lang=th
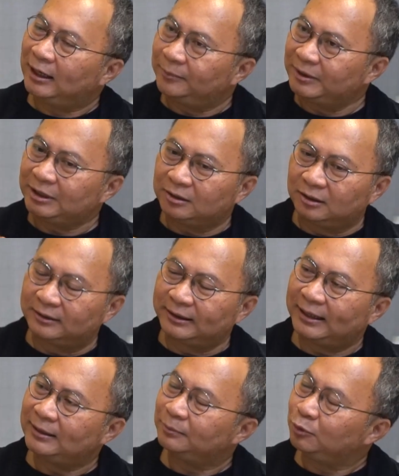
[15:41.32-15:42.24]
ที่เราเป็นเจ้าของ
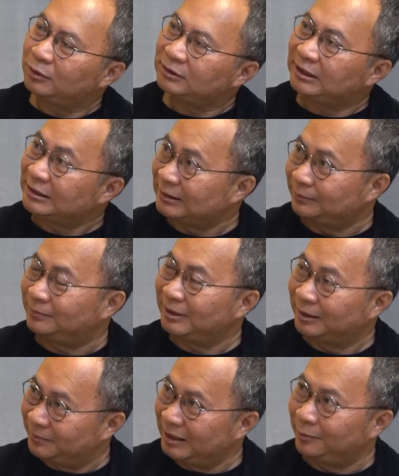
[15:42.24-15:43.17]
ได้พวก
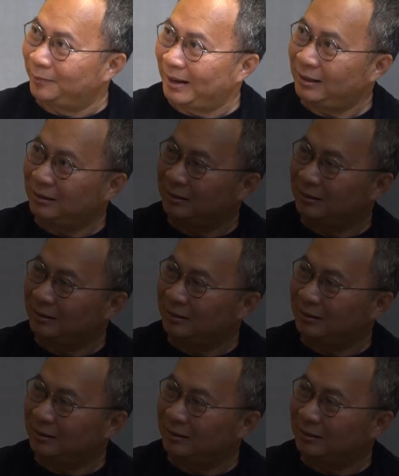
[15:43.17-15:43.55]
40 ยังมีอยู่ไหม